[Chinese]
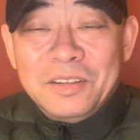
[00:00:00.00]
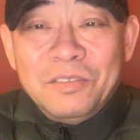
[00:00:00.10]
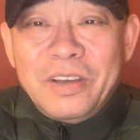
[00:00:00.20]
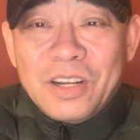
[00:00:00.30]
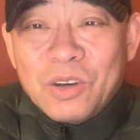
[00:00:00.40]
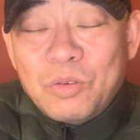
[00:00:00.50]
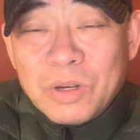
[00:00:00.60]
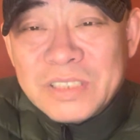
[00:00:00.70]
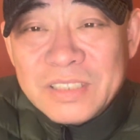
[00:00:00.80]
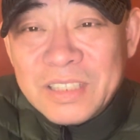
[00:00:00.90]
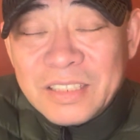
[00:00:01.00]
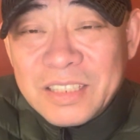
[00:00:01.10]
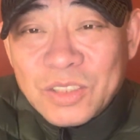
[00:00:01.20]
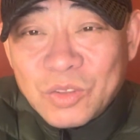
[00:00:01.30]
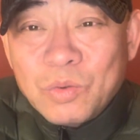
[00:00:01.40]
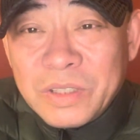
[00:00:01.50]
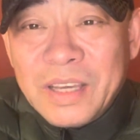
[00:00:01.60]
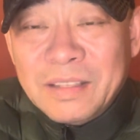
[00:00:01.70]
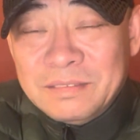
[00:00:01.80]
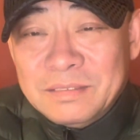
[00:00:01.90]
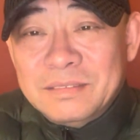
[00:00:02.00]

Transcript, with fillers: 为了过今年这个冬天，